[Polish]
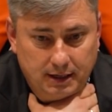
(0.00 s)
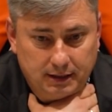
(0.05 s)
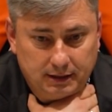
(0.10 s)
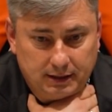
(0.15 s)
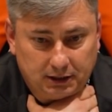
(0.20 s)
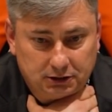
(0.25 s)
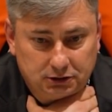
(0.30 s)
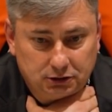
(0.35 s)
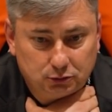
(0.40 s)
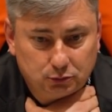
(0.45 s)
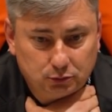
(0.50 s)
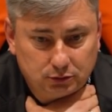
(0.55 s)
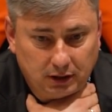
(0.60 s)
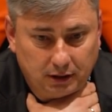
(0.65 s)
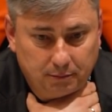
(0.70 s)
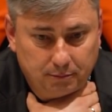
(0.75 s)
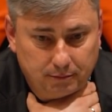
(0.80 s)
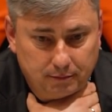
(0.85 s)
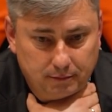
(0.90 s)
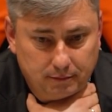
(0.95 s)
Także
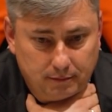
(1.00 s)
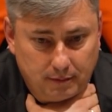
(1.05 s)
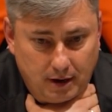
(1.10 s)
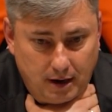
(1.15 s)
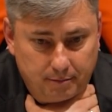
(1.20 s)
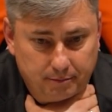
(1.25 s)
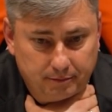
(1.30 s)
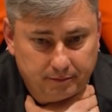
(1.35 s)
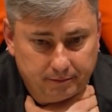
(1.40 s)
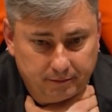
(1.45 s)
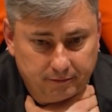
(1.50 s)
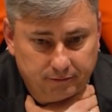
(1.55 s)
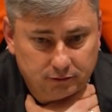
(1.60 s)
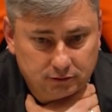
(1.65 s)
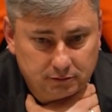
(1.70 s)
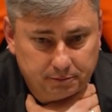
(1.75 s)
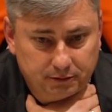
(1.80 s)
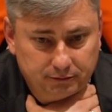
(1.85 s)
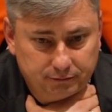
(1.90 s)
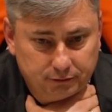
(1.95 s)
tutaj mam
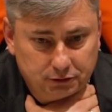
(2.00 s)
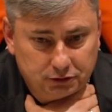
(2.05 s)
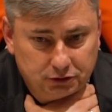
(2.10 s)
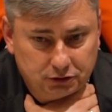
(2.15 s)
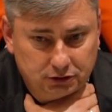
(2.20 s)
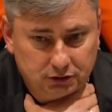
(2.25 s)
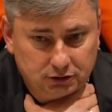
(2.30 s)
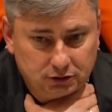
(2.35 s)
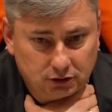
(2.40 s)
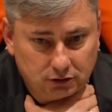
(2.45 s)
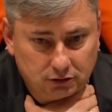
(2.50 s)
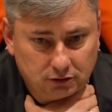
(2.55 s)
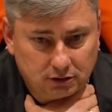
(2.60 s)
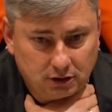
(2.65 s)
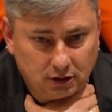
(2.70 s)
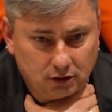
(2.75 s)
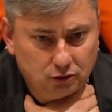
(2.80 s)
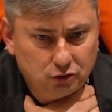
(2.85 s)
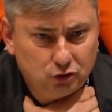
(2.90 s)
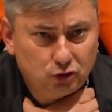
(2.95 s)
wątpliwości co do
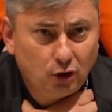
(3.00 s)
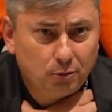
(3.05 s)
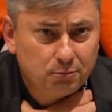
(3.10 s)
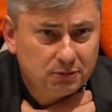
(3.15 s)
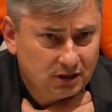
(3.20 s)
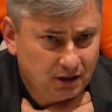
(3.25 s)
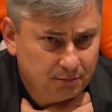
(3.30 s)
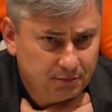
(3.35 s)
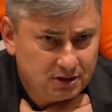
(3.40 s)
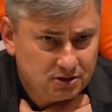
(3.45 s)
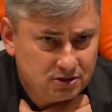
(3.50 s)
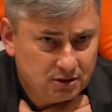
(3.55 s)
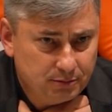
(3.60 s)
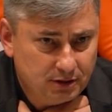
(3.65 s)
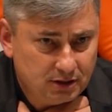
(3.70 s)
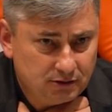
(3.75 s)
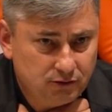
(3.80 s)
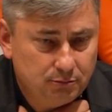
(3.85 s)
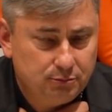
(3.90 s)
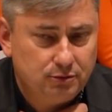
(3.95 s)
tego i to mnie najbardziej
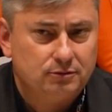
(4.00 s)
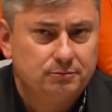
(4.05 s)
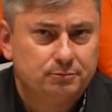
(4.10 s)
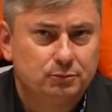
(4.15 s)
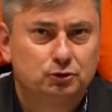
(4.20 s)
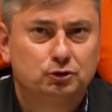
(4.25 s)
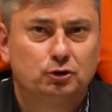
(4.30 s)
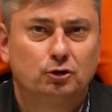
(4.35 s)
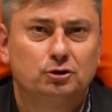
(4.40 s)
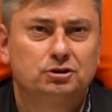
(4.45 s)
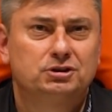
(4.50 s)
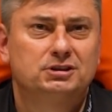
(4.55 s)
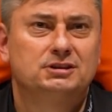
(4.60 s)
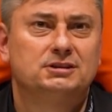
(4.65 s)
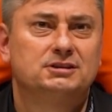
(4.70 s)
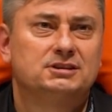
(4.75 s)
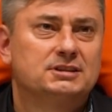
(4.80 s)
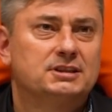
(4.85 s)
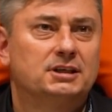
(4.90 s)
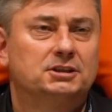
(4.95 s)
martwi, bo, bo to,
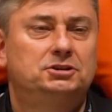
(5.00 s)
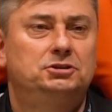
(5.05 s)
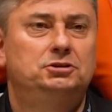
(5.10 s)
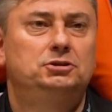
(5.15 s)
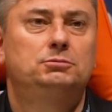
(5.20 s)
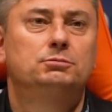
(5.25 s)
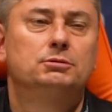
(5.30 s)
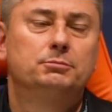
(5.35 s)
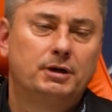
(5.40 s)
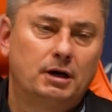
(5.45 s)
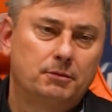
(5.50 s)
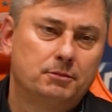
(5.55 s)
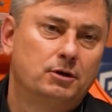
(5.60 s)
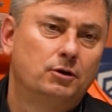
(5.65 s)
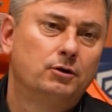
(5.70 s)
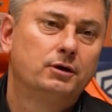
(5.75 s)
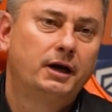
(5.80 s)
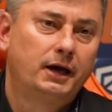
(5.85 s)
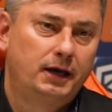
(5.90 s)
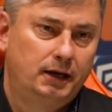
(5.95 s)
że straciliśmy bramkę,
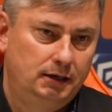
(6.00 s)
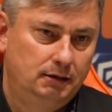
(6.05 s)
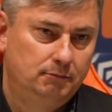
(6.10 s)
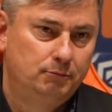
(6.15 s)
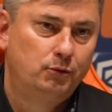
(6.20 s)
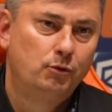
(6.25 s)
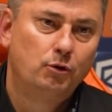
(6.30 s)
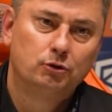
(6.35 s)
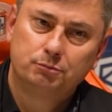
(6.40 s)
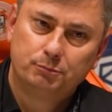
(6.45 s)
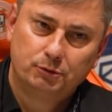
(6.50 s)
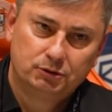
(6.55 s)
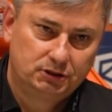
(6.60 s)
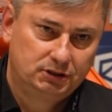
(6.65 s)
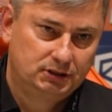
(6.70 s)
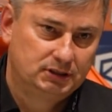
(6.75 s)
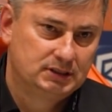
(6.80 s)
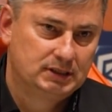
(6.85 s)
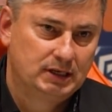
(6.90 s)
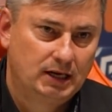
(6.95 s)
ok, błąd może
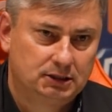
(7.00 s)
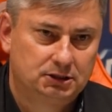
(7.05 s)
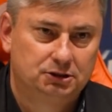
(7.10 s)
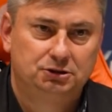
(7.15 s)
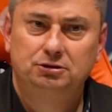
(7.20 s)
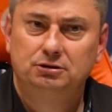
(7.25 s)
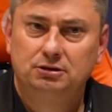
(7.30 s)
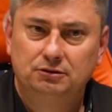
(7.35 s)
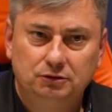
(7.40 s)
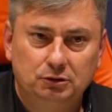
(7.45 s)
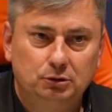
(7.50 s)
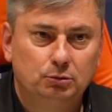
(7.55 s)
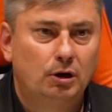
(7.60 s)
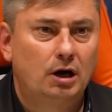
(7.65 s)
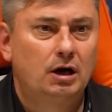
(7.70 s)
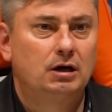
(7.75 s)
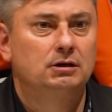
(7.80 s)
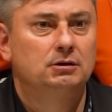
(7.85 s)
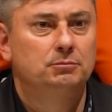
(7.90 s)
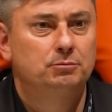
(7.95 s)
się zdarzyć,
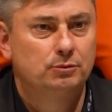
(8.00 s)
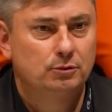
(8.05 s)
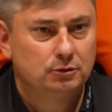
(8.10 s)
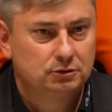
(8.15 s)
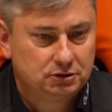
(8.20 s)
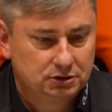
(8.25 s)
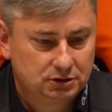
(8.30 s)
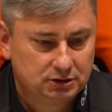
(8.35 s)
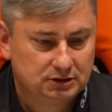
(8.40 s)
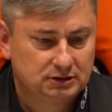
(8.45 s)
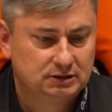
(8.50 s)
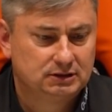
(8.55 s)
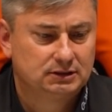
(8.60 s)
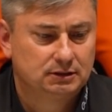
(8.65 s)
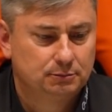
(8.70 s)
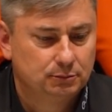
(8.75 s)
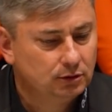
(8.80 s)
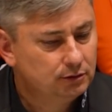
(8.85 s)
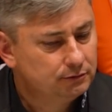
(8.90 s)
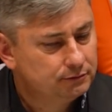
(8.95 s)
indywidualny błąd czy
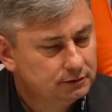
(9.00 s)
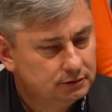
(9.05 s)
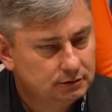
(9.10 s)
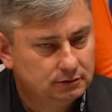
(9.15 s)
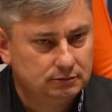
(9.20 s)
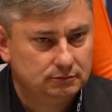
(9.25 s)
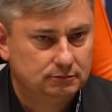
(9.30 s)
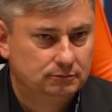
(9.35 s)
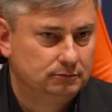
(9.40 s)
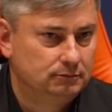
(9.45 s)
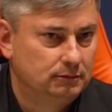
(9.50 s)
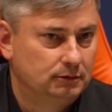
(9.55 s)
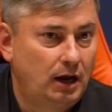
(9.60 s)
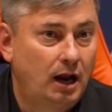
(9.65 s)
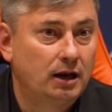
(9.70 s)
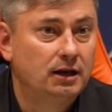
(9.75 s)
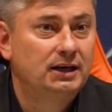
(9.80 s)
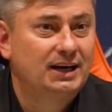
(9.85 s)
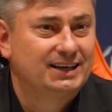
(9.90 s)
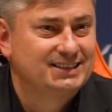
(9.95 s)
systemowy,
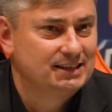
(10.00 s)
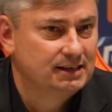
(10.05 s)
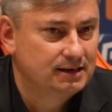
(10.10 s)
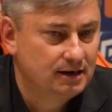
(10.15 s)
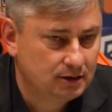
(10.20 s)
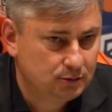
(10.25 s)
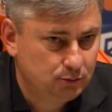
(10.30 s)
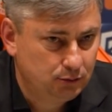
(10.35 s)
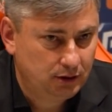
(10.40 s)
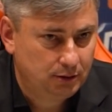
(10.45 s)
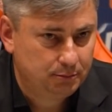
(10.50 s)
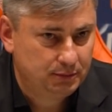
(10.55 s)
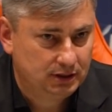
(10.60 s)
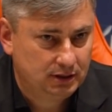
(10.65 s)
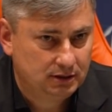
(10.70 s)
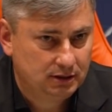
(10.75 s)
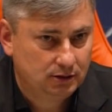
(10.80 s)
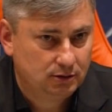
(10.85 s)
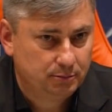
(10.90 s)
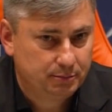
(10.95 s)
ale jak zareagujemy
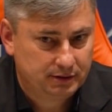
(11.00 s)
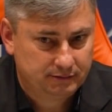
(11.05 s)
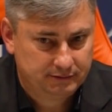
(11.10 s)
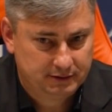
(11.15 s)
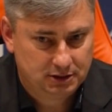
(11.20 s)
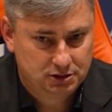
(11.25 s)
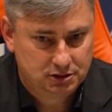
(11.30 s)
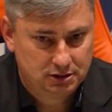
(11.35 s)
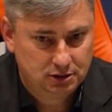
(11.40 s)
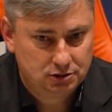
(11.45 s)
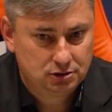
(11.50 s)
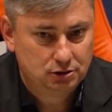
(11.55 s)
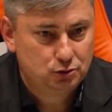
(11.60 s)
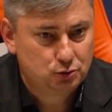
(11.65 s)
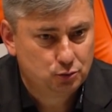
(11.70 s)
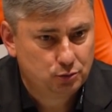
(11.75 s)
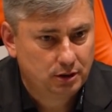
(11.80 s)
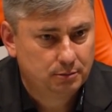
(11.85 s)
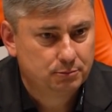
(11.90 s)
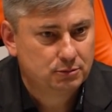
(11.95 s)
na niego, prawda? Czyli jeżeli
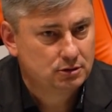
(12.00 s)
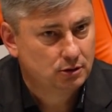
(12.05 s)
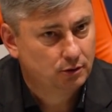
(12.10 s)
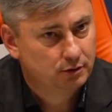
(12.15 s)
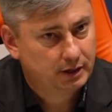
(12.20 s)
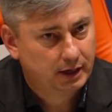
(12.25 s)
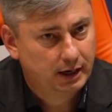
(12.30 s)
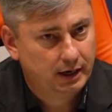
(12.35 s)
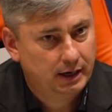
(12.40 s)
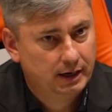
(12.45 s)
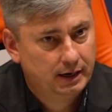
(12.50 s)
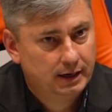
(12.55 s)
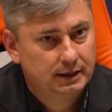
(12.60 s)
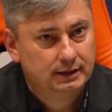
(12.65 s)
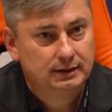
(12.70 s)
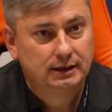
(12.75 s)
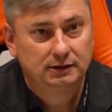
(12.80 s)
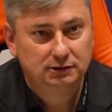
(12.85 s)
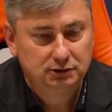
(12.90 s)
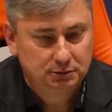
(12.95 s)
czujemy, że ok,
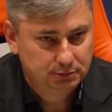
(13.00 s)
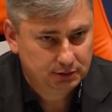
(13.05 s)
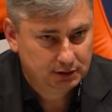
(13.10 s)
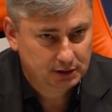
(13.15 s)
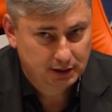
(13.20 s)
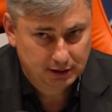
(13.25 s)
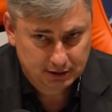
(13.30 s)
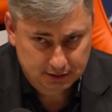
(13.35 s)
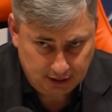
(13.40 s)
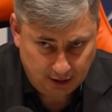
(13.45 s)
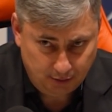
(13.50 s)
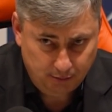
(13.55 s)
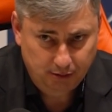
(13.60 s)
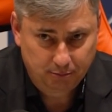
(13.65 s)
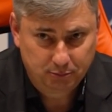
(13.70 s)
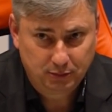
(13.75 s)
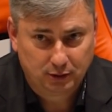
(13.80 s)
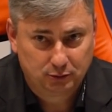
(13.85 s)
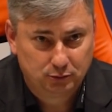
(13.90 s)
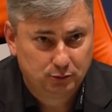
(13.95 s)
daliśmy tlen
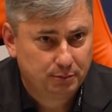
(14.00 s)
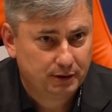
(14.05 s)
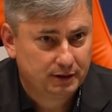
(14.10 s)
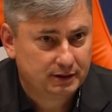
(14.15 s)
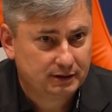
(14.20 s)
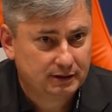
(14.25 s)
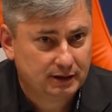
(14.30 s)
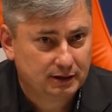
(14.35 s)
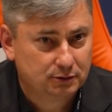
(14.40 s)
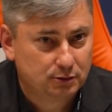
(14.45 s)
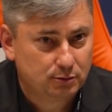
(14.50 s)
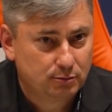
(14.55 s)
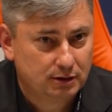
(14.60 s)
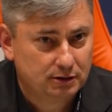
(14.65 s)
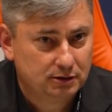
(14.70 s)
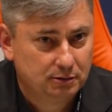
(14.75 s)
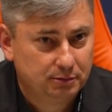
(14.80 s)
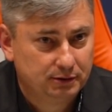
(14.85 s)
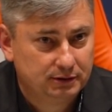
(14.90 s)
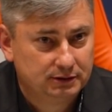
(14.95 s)
zagłębi, jak tu pan redaktor
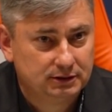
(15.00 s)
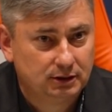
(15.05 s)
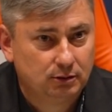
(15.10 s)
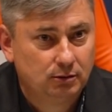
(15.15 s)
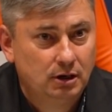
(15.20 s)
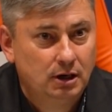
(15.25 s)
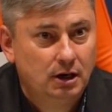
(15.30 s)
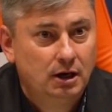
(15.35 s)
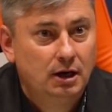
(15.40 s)
ładnie powiedział,